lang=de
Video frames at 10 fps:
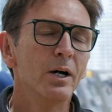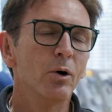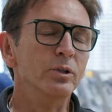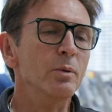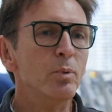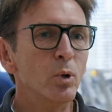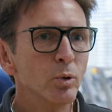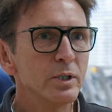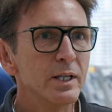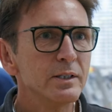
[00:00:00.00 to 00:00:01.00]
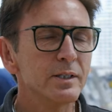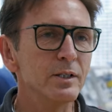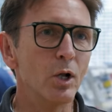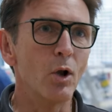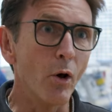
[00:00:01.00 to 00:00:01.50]
Und in Bludenz,
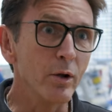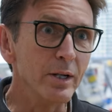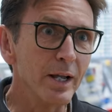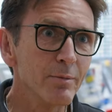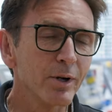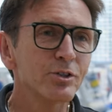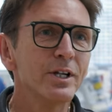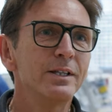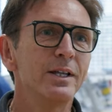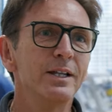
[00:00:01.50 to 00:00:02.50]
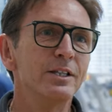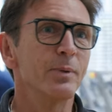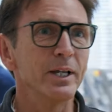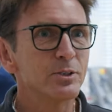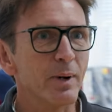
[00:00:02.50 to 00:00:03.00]
in der neuen Lehrwerkstätte, die
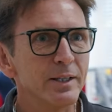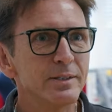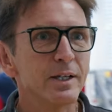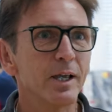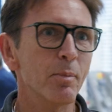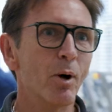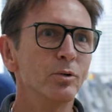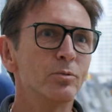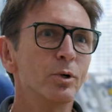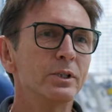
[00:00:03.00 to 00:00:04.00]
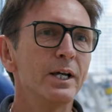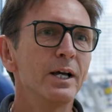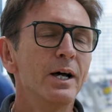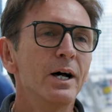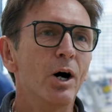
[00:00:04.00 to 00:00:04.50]
2020 gebaut wurde,
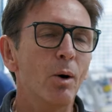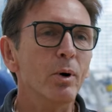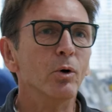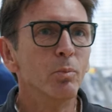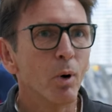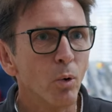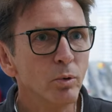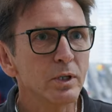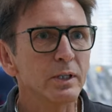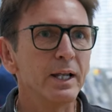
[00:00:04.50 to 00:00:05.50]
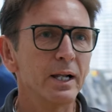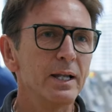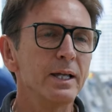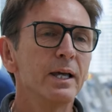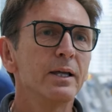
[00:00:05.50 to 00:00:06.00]
haben wir über 100
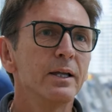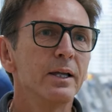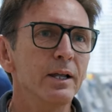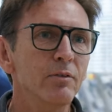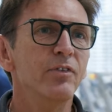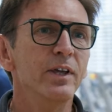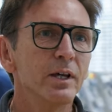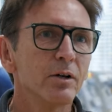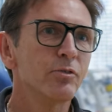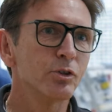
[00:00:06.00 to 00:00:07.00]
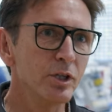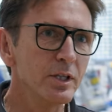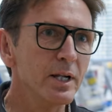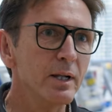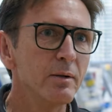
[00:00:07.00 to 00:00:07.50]
Lehrlinge in vier
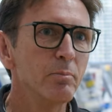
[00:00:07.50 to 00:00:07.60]
verschiedenen